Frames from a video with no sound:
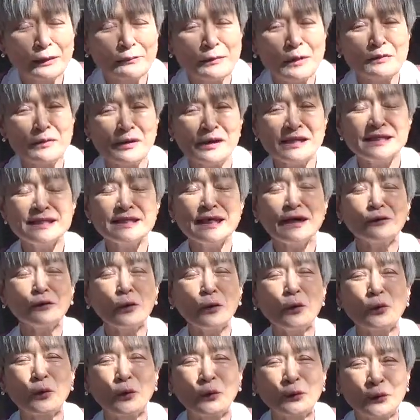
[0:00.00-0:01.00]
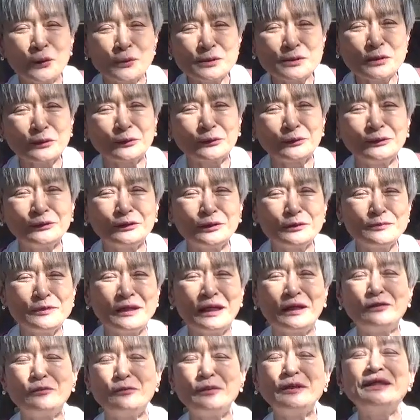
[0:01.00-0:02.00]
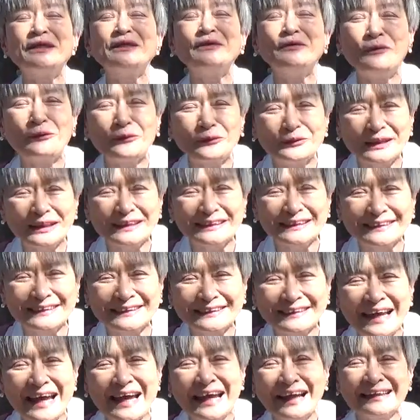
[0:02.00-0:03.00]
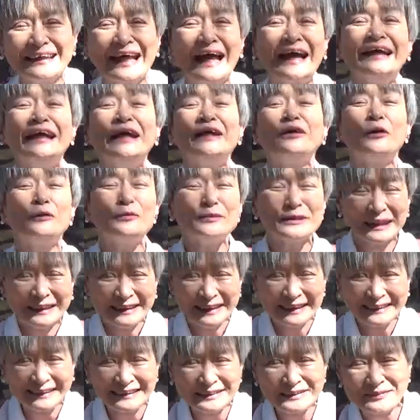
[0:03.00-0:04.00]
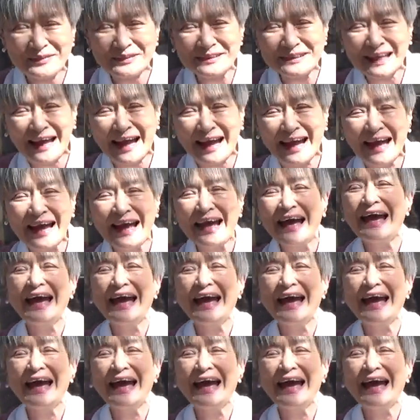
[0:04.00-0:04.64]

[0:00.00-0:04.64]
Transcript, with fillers: めフェリシア高校教職員組合の三木ひろ子です大変ご無沙汰いたしました、